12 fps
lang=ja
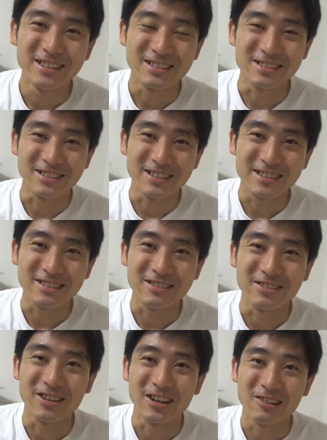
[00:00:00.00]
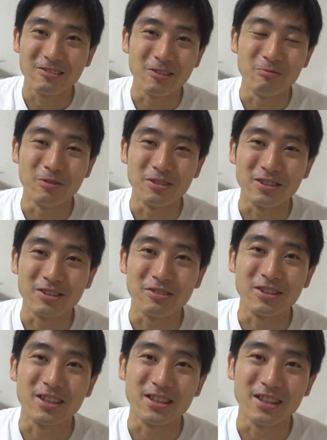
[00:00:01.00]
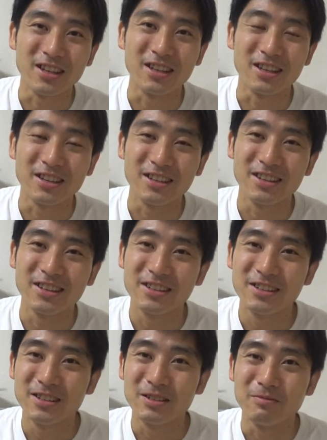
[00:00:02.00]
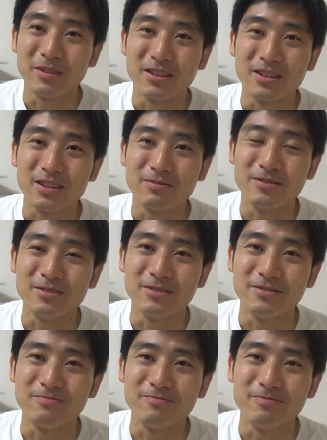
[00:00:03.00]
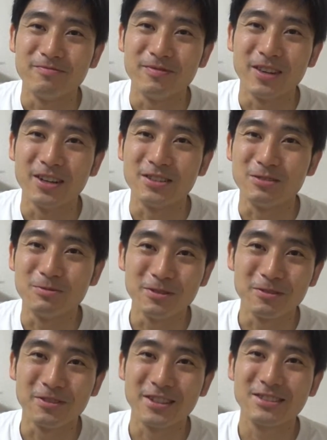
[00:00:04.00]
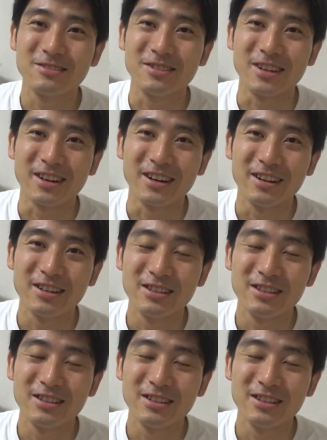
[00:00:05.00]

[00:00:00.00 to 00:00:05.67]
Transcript: すすり泣くような声も聞こえたんでまあ、ね、多分、まあ、自分と同じような